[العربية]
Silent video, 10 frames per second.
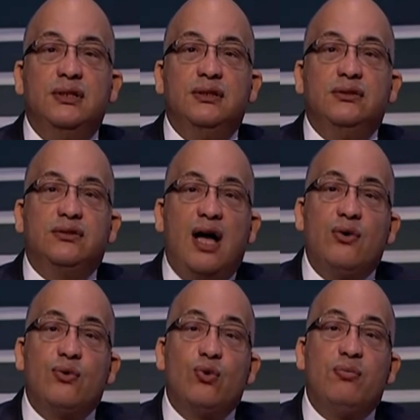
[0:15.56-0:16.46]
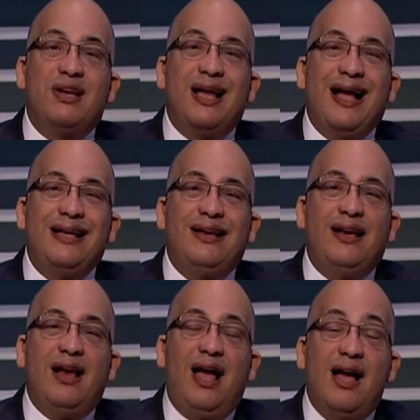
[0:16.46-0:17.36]
تخرج من عين
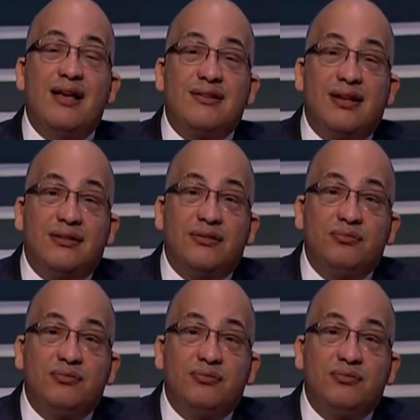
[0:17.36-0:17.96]
الحاسد